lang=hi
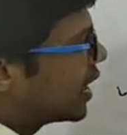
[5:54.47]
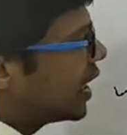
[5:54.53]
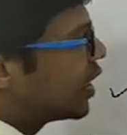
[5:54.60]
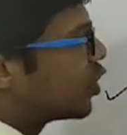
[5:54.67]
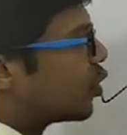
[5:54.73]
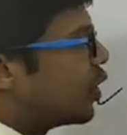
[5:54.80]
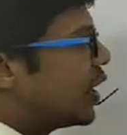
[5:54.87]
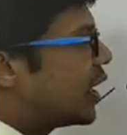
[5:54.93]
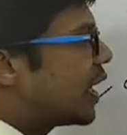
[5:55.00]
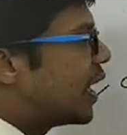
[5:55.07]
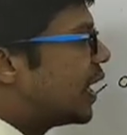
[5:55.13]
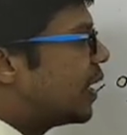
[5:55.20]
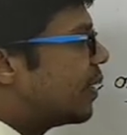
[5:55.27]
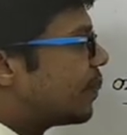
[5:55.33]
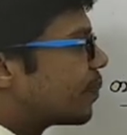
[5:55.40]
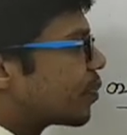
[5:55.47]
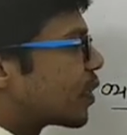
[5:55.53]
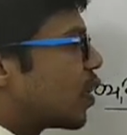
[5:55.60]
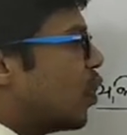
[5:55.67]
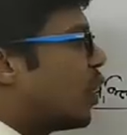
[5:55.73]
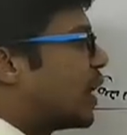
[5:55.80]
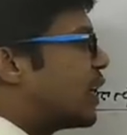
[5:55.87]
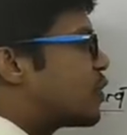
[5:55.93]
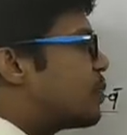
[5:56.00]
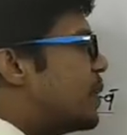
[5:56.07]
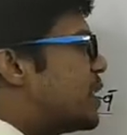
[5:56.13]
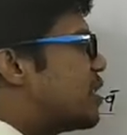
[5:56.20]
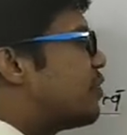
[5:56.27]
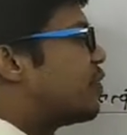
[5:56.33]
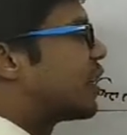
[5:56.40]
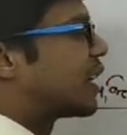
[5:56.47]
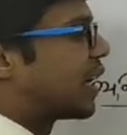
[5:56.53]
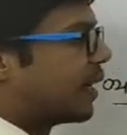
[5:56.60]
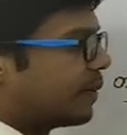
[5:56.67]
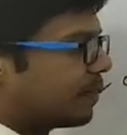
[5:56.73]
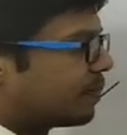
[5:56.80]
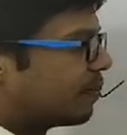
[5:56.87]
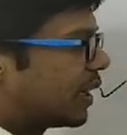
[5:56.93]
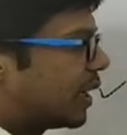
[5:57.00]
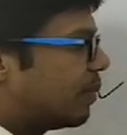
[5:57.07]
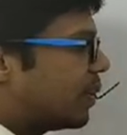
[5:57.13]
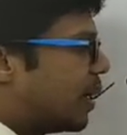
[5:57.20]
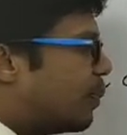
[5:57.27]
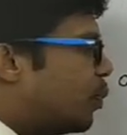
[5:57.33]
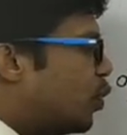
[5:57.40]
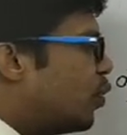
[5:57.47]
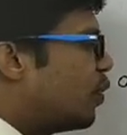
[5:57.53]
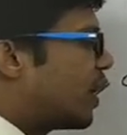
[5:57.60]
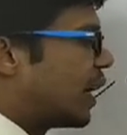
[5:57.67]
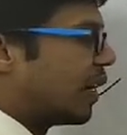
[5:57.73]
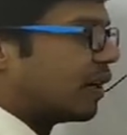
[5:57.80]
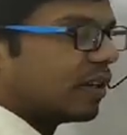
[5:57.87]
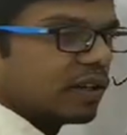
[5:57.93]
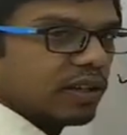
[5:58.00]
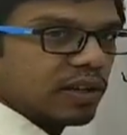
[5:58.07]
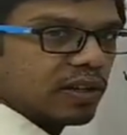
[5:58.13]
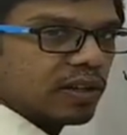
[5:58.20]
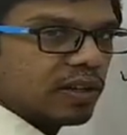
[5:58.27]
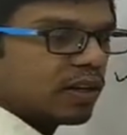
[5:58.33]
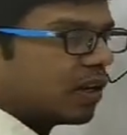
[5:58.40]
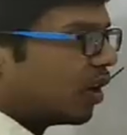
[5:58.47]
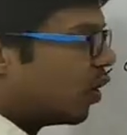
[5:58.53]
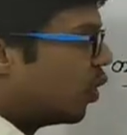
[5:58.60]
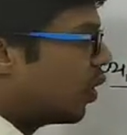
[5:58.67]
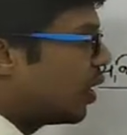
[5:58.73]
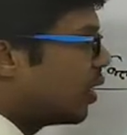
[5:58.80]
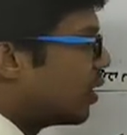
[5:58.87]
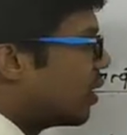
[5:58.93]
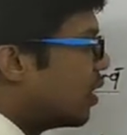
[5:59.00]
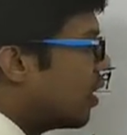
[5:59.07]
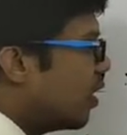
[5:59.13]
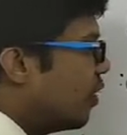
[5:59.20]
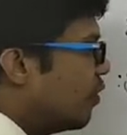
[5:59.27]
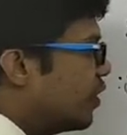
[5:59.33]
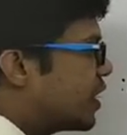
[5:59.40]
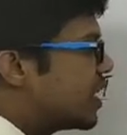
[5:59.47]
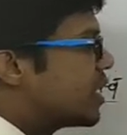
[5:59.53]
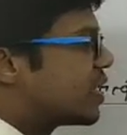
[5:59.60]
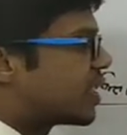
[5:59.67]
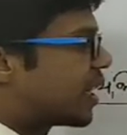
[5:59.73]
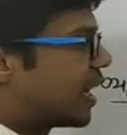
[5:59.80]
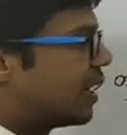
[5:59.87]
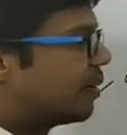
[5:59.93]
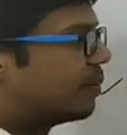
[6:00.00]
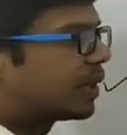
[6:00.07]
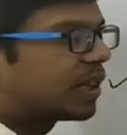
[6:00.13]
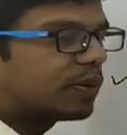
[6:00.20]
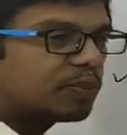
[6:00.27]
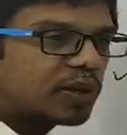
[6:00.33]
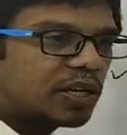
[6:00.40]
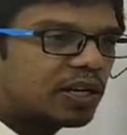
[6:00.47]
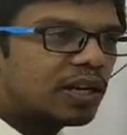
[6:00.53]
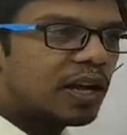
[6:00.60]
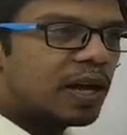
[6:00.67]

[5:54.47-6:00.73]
ये यूनिक है और स्पेसिफिक है मतलब अपूर्व है और विशिष्ट है मतलब कि